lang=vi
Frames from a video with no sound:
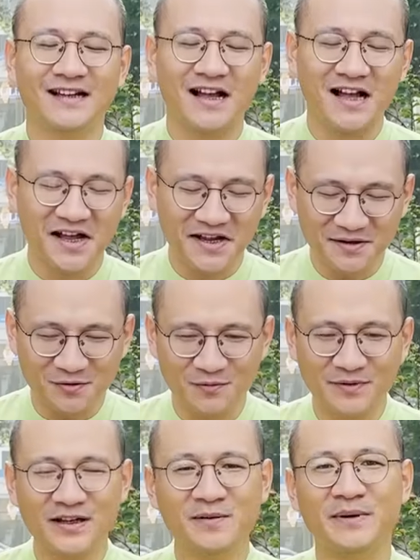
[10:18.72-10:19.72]
ai
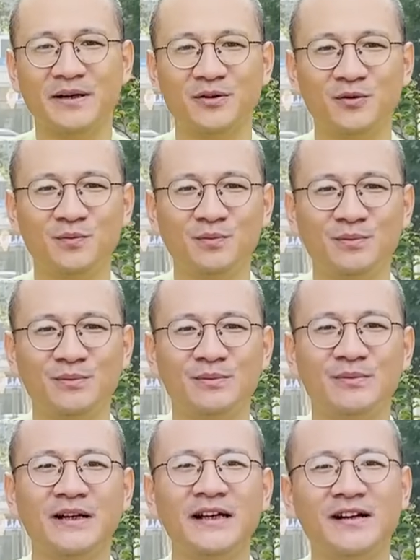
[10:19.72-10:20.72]
cũng nghĩ mình đúng
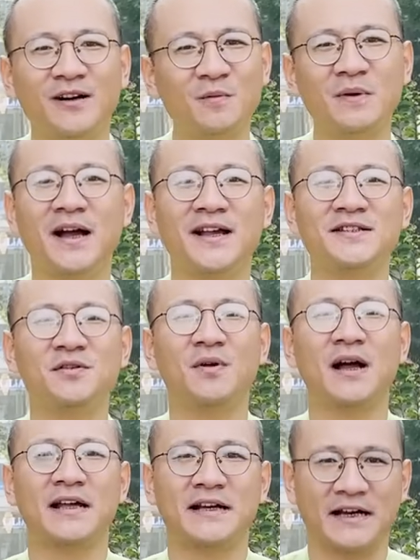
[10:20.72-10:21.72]
nên không ai chịu
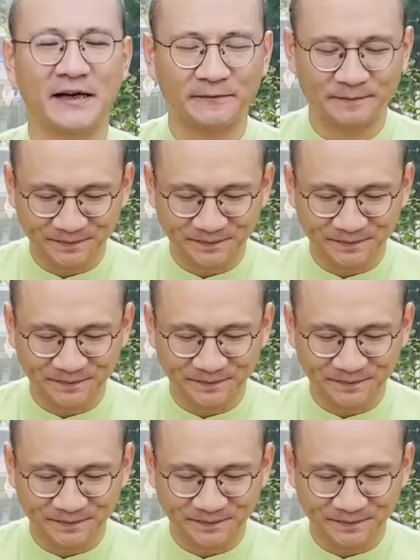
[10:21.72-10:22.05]
ai cả